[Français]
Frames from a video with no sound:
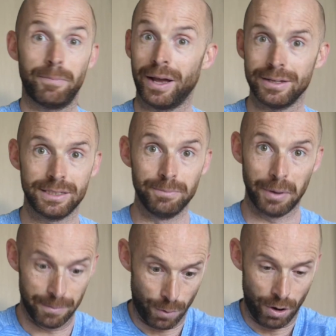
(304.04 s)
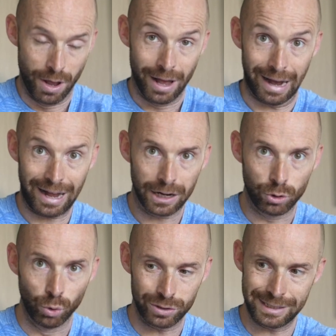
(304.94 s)
principalement
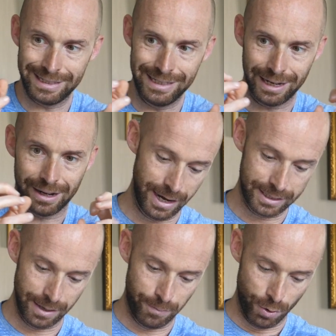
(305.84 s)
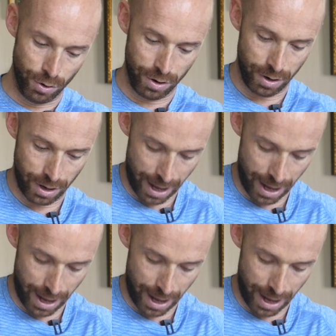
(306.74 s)
raccourcir les épaules